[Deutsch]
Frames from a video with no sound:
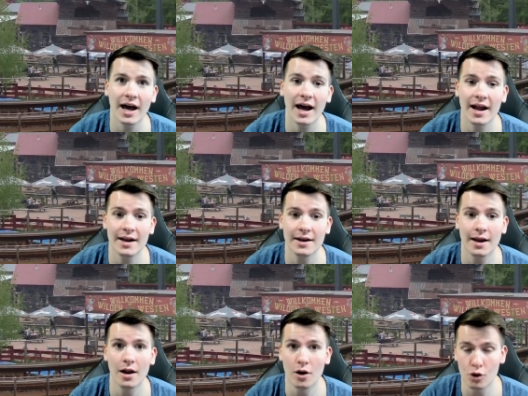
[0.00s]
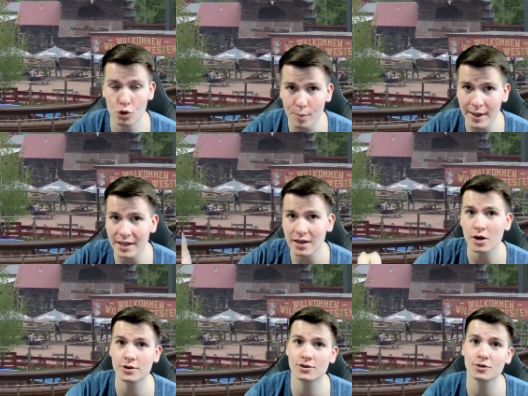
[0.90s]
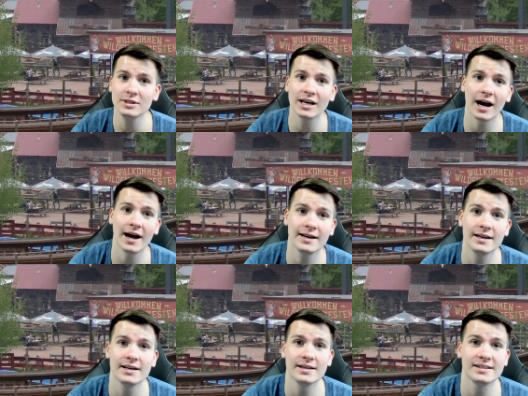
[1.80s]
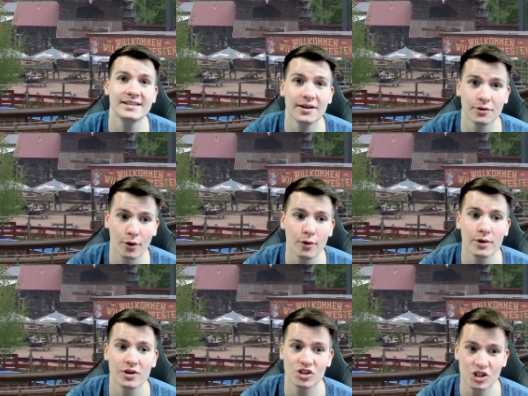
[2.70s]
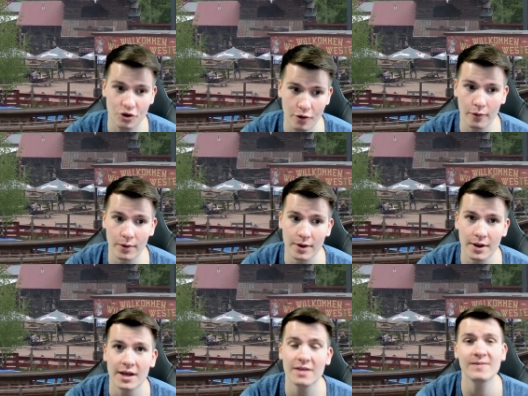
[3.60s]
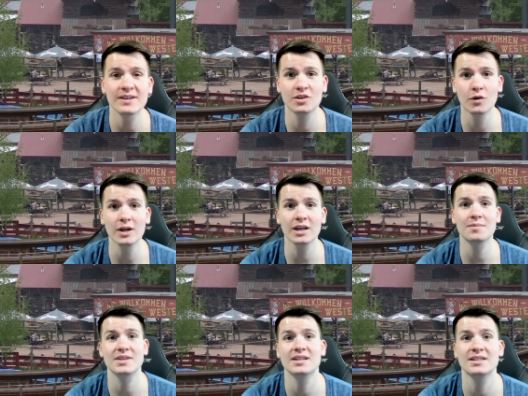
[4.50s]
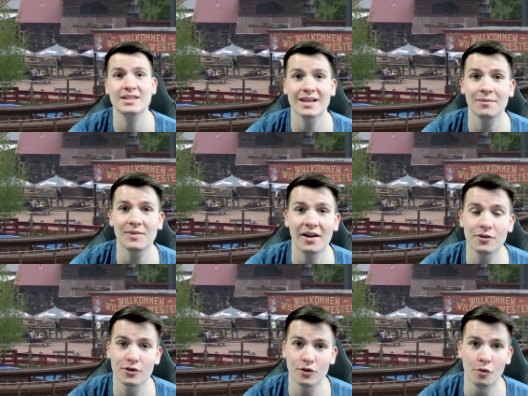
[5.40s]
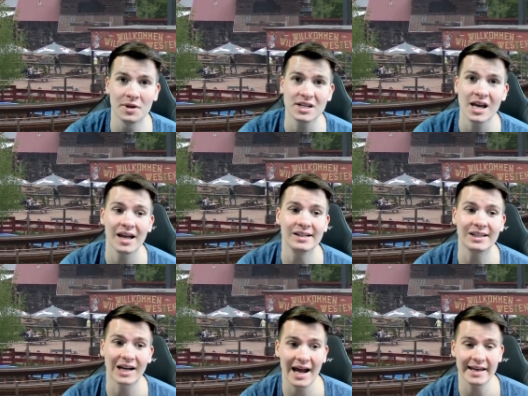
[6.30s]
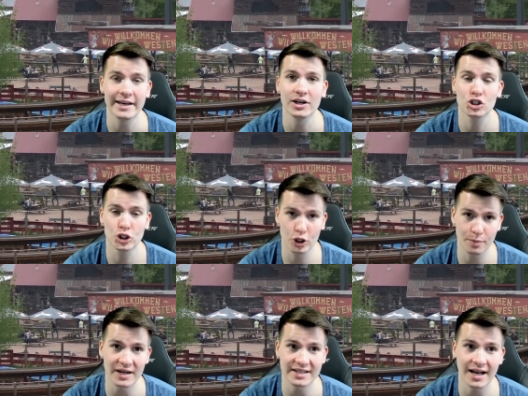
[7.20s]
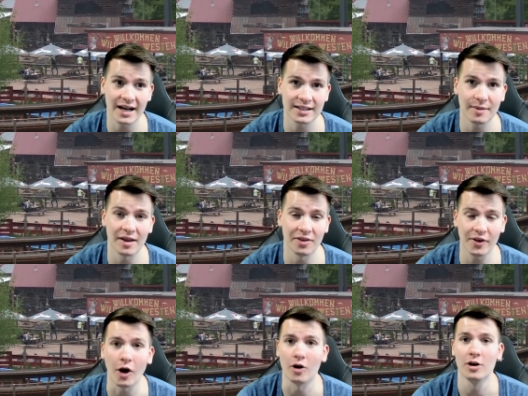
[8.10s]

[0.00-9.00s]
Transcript: ein äh, Looping sowie eine Zero G-Roll. In Versionen gibt es insgesamt also somit drei Stück bei dieser Achterbahn. So,